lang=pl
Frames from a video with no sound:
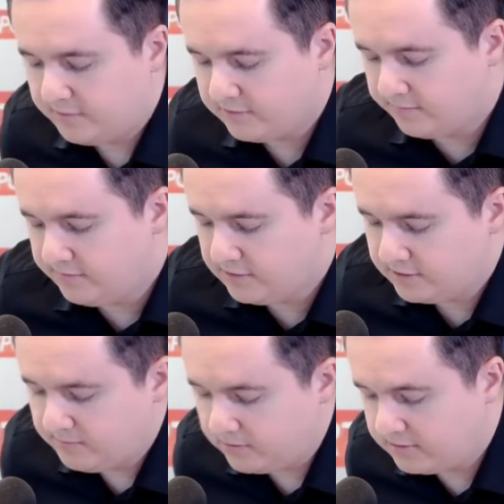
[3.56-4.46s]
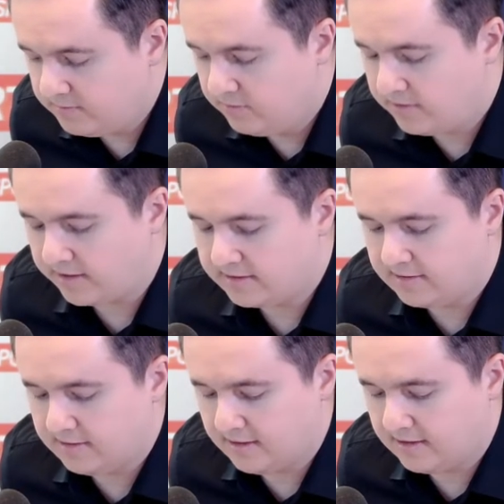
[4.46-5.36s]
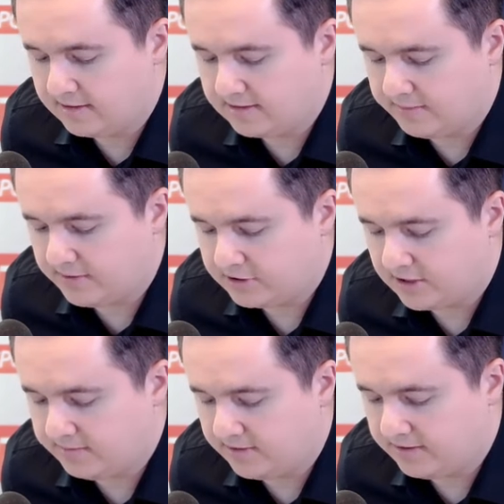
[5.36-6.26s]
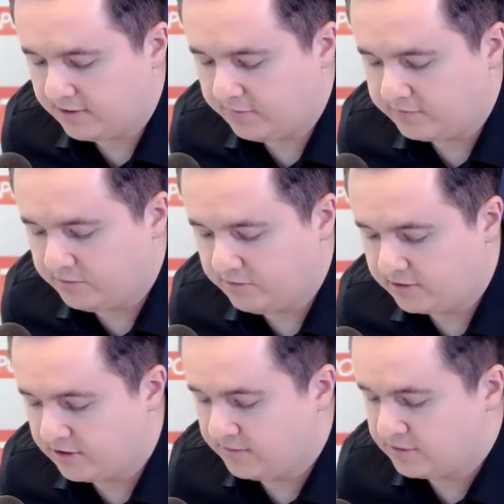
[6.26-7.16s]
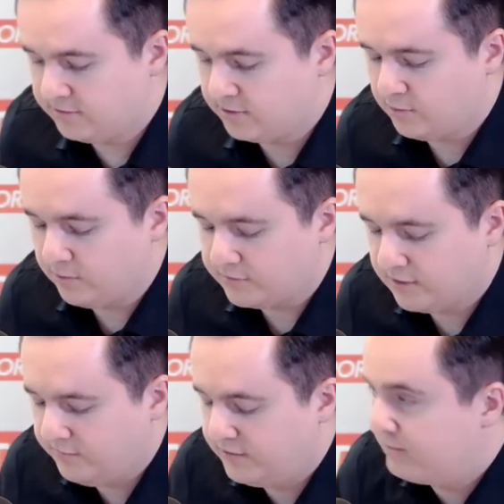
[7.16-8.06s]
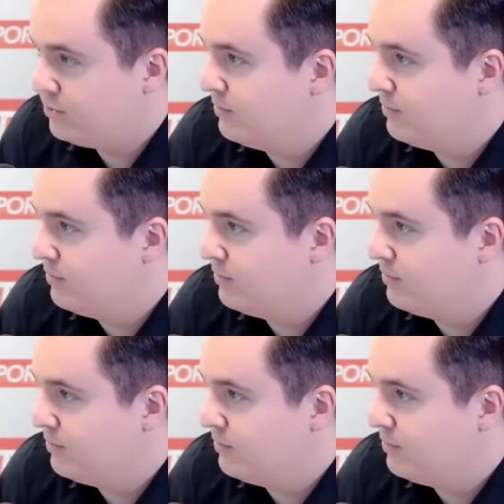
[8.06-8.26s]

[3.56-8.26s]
sportowy dziś mocno piłkarski, ja zapraszam na niego wspólnie z Tomaszem Sokołowskim. Witam się